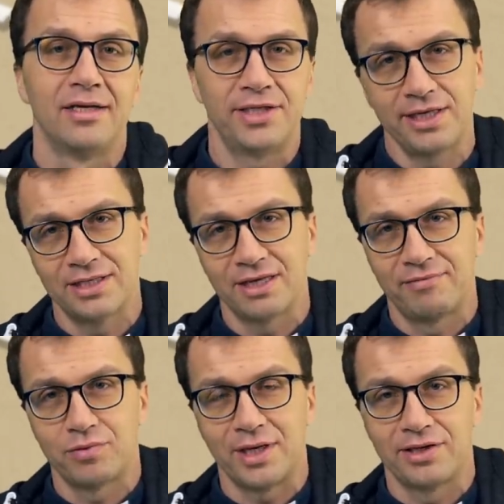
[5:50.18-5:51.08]
Dzięki za
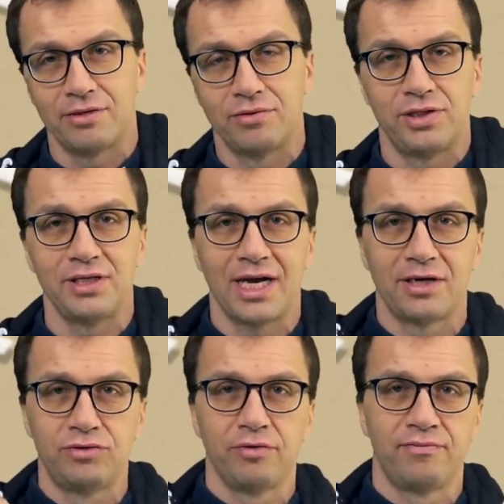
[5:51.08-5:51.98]
wysłanie tego odcinka.
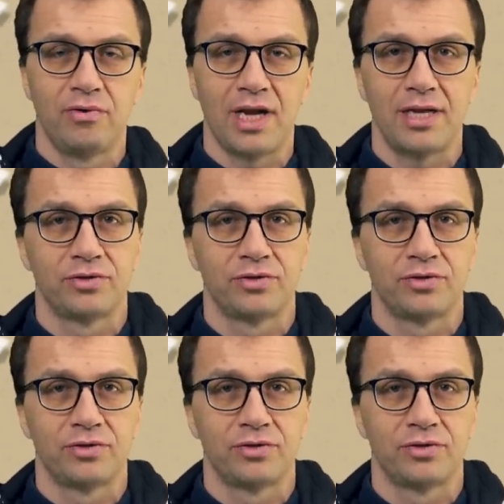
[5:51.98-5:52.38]
Kciuk w górę,